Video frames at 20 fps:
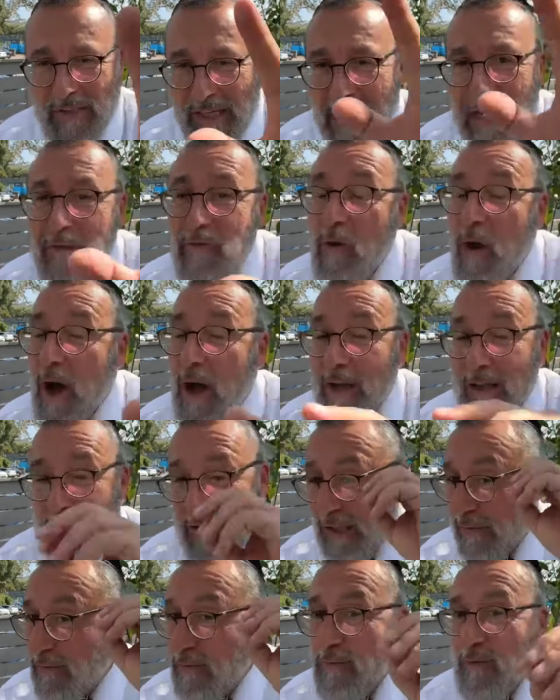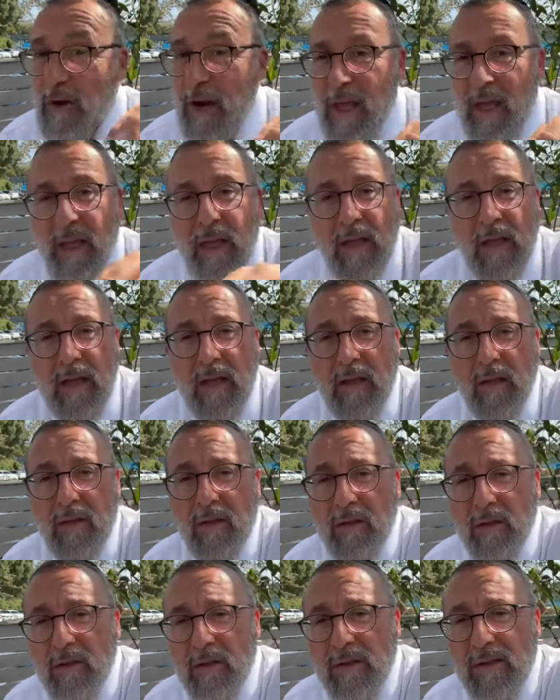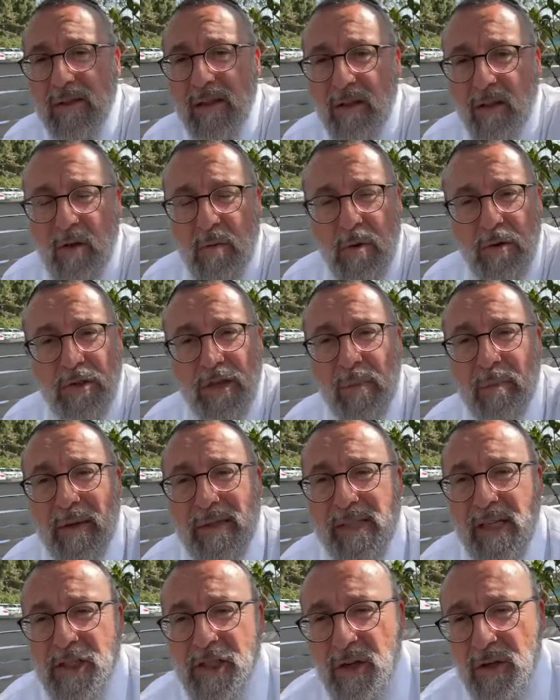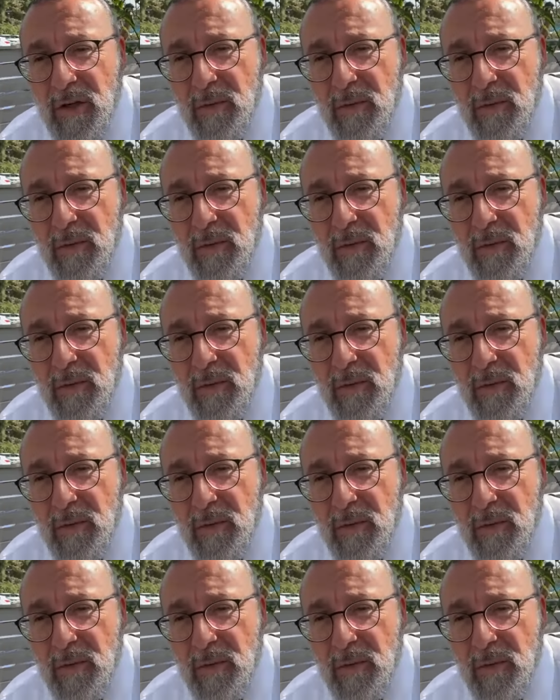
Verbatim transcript: Vous allez voir, si vous voulez. Comment tu t'appelles